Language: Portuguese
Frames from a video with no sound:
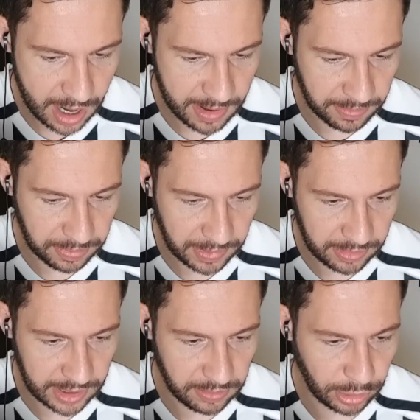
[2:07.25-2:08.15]
Calma, pelo
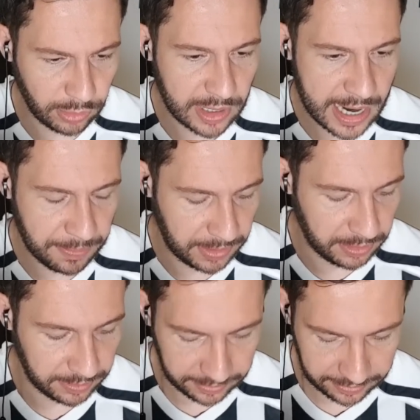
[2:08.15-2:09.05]
amor de Deus, muito rápido.